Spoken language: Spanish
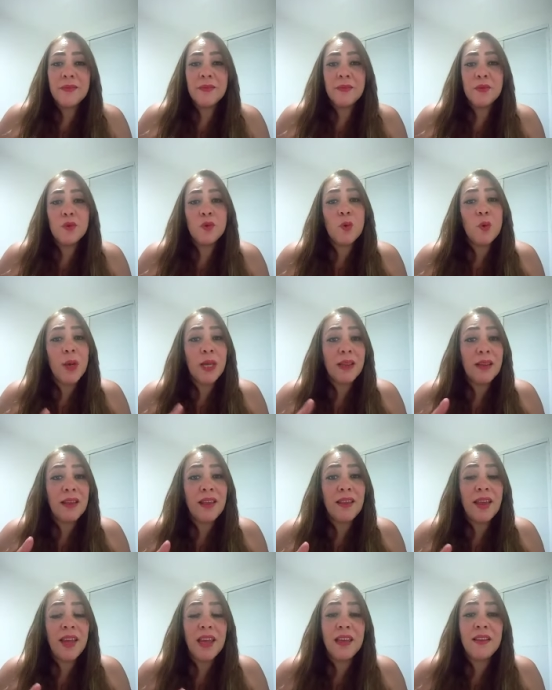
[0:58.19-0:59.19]
su cuenta
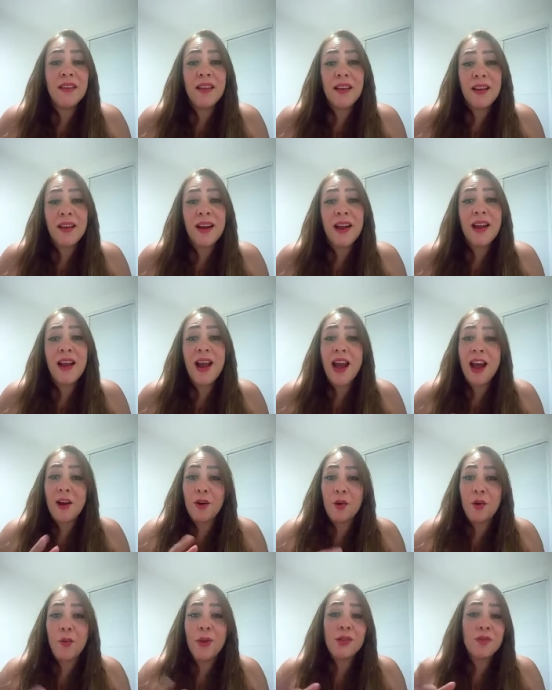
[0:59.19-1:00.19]
de Instagram,
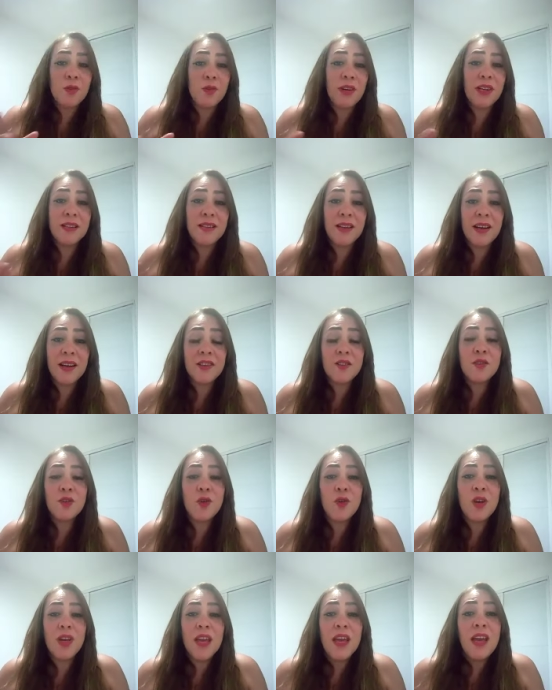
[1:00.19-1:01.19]
arroba Son
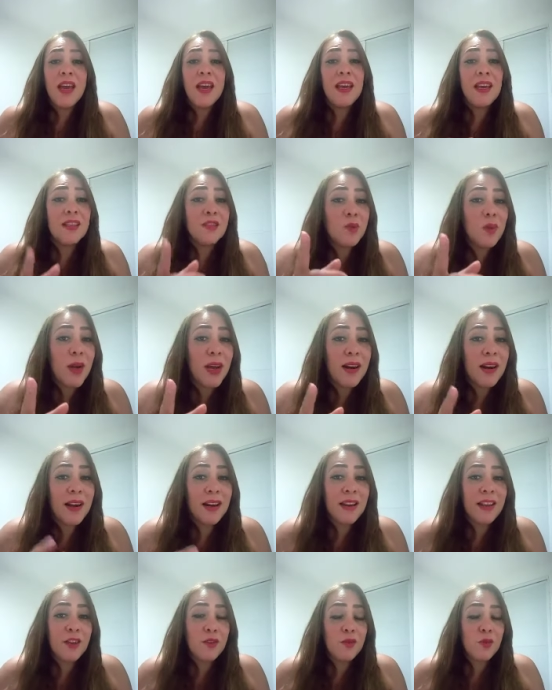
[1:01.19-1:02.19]
y en su canal
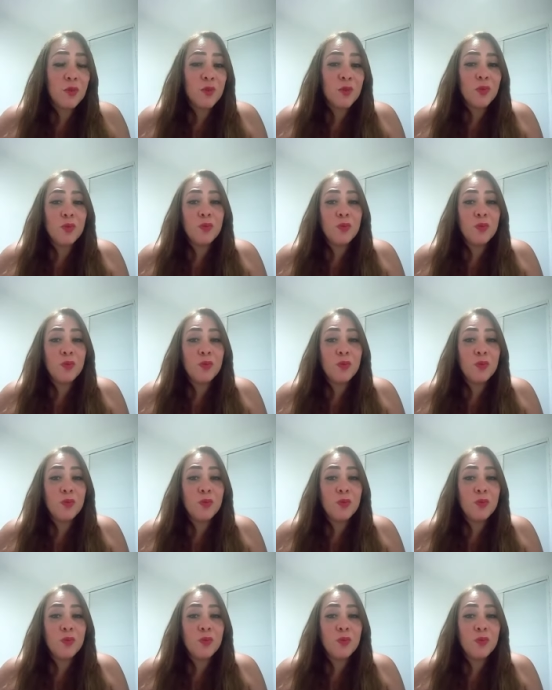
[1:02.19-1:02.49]
de YouTube,